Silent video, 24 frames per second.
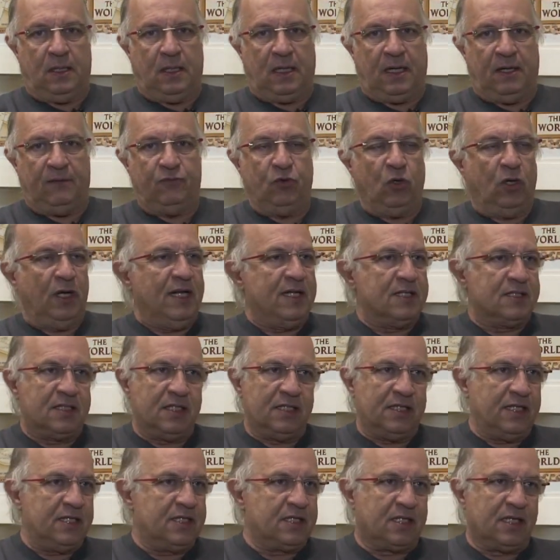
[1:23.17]
A violência
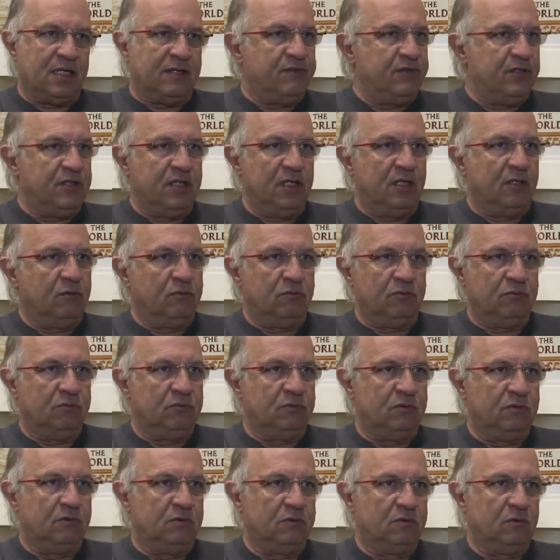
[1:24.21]
da escravidão,
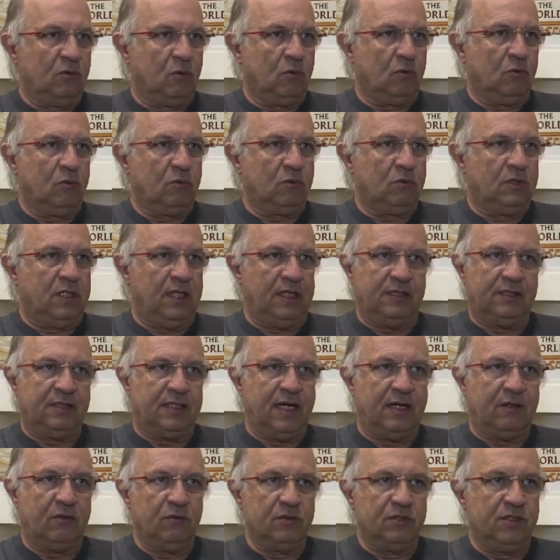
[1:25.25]
três
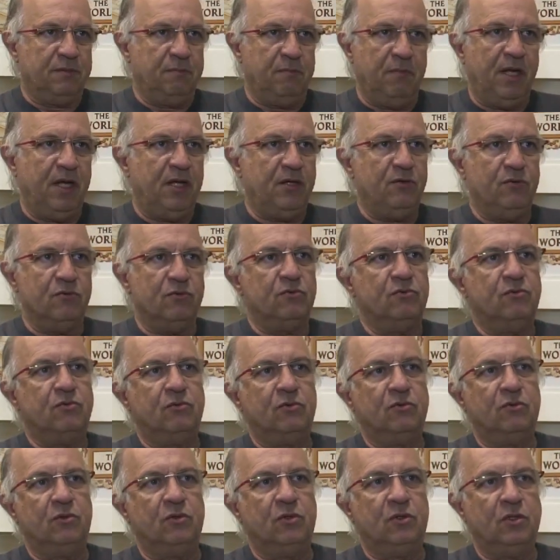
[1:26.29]
séculos e meio,
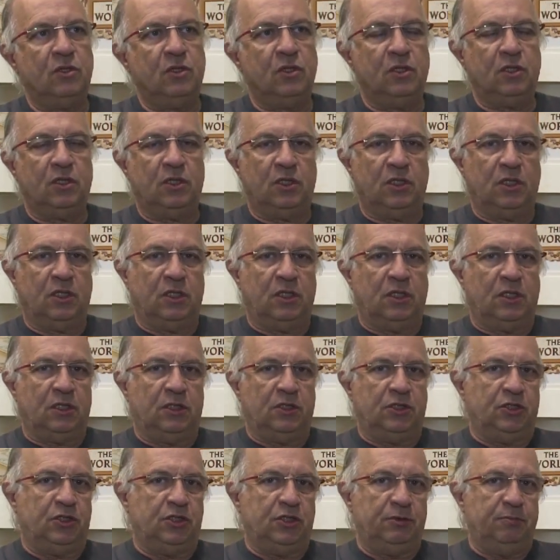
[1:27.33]

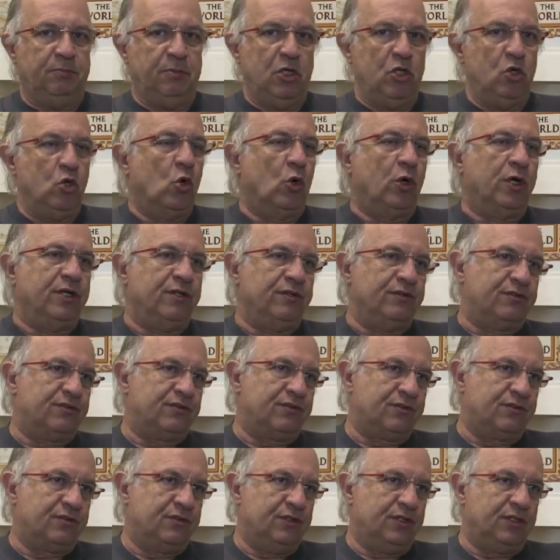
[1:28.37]
de
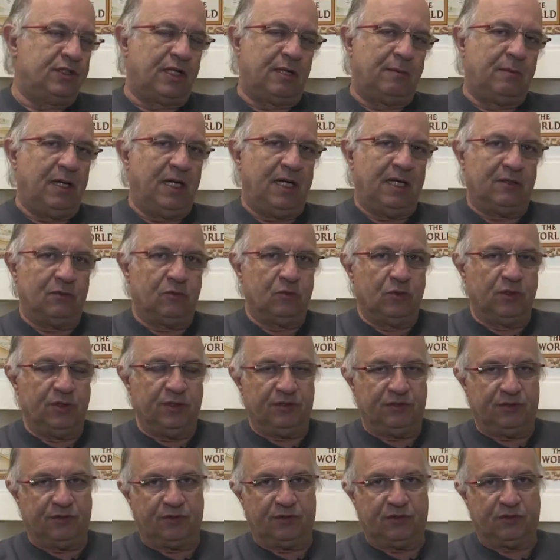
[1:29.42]
milhões de
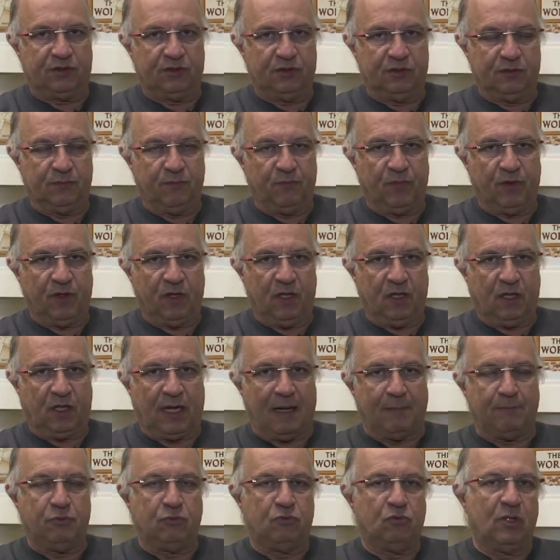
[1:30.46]
trabalhadores
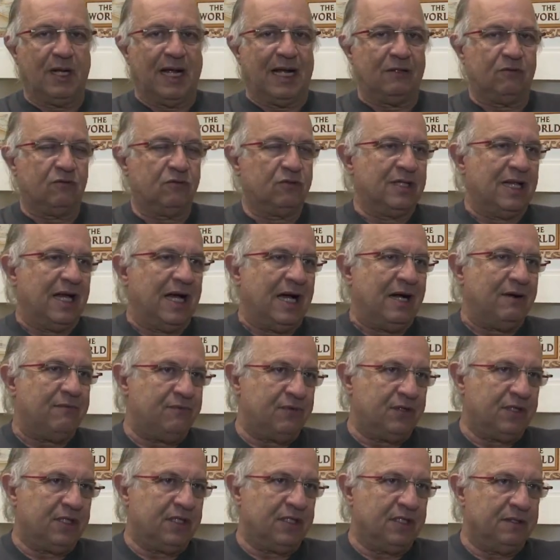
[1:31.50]
capturados na
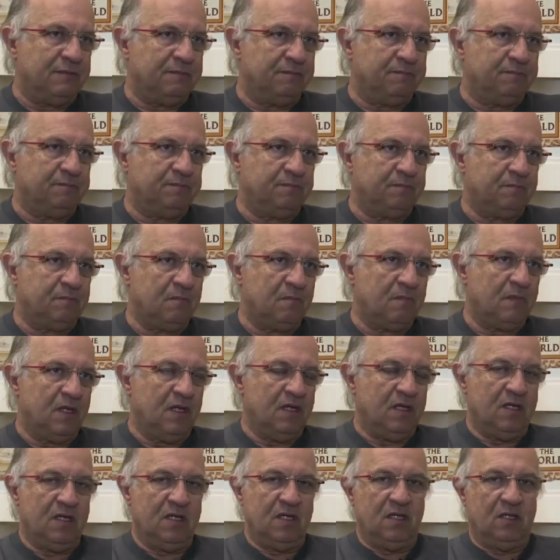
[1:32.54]
África,
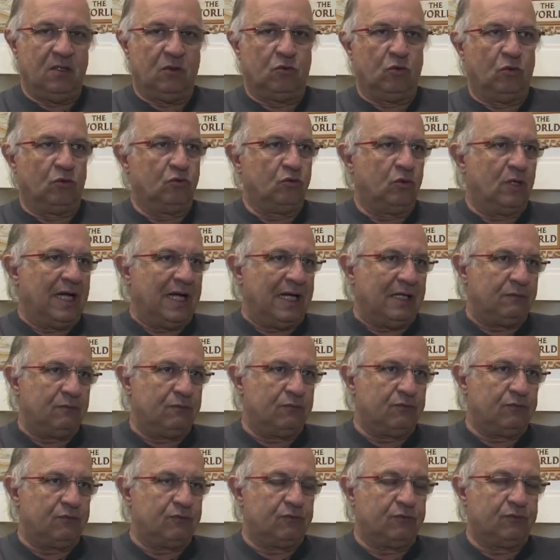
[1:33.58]

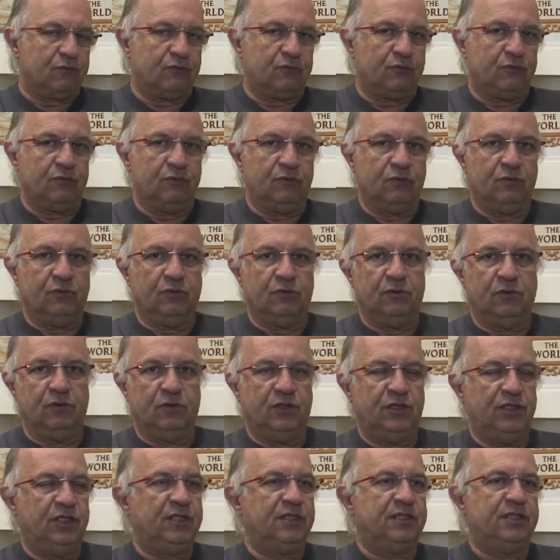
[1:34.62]
torturados,
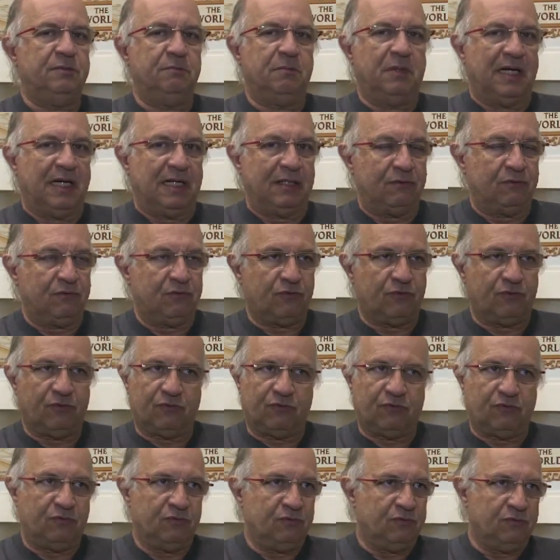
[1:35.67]

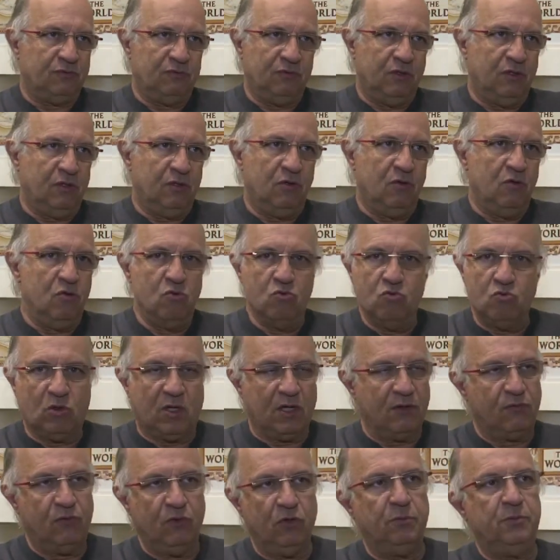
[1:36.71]
dizimados,
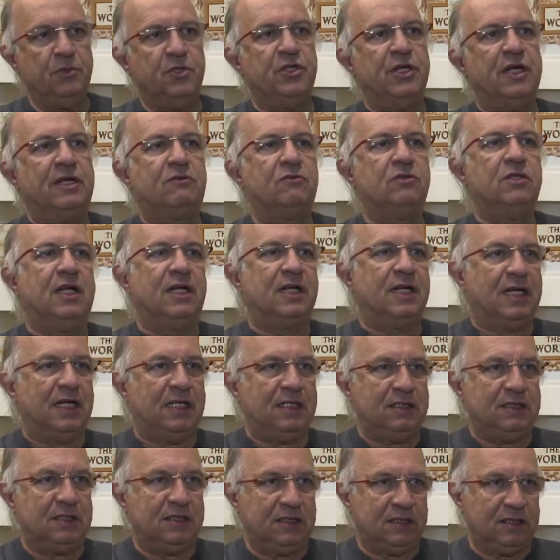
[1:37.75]
nunca foi objeto de
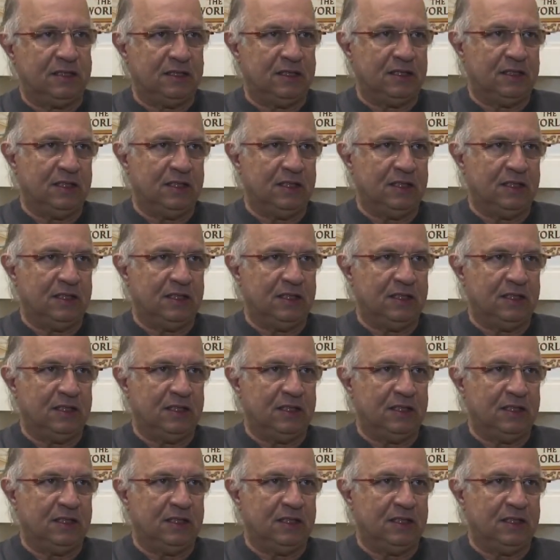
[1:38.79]
análise,